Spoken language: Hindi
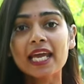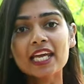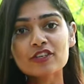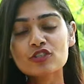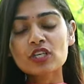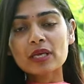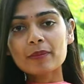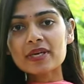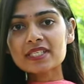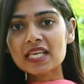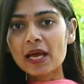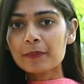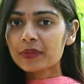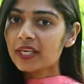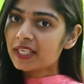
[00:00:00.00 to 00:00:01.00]
एज लिमिट्स
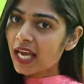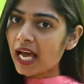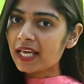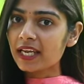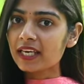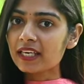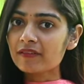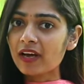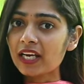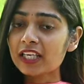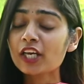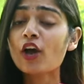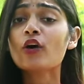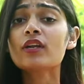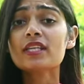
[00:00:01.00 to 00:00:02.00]
आपकी क्या रहने वाली
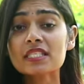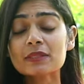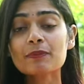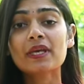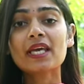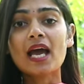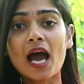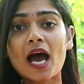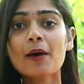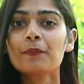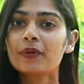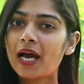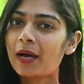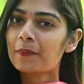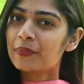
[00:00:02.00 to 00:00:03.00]
है और इसमें
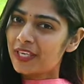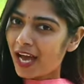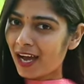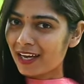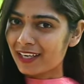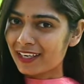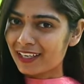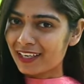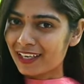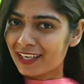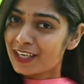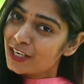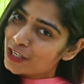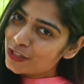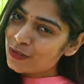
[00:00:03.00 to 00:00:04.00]
आप काम क्या करेंगे
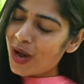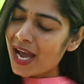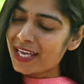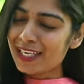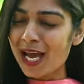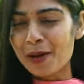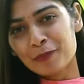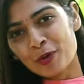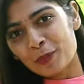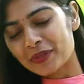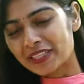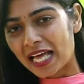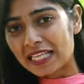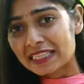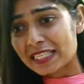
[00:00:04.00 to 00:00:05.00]
तो आइए आपको
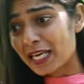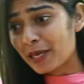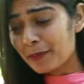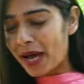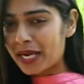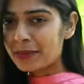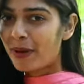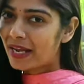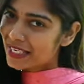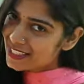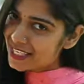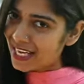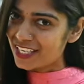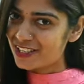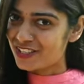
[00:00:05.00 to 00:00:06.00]
बताते हैं बारी बारी
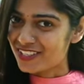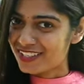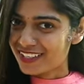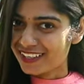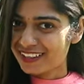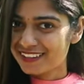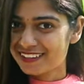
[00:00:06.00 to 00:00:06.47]
सारी चीज़ें